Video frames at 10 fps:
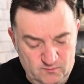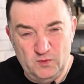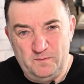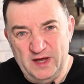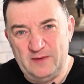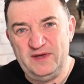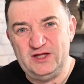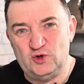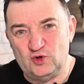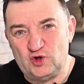me
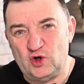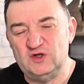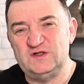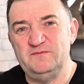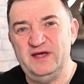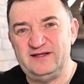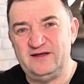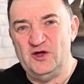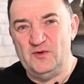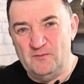permettent de transmettre